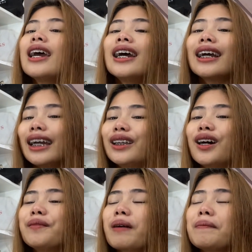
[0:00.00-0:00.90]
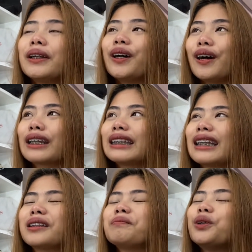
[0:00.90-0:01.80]
Ngayon, papanoorin
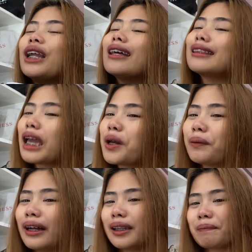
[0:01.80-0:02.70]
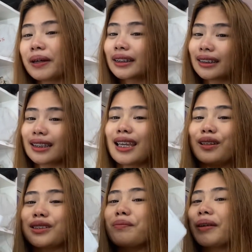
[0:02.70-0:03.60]
natin mula day 1 ng pagtatry
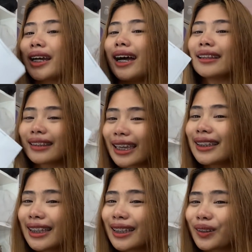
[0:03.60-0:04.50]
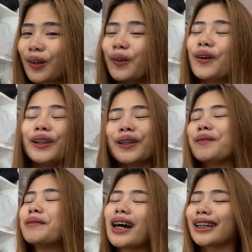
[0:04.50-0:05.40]
ko sa pag-aantay dito, kung ano
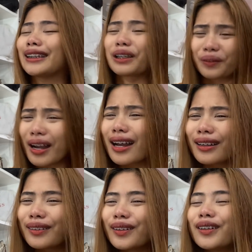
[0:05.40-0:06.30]
yung mga ginawa ko,